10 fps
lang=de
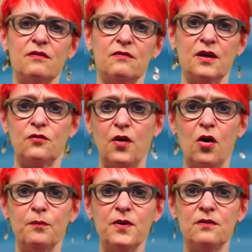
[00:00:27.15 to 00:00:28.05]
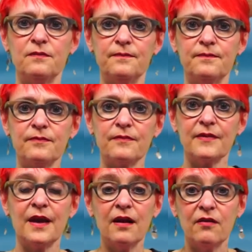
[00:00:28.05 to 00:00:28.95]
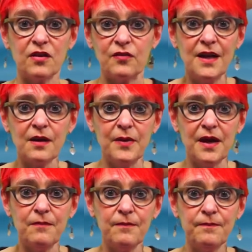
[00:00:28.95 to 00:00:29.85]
wird farbiger. Was will ich mehr?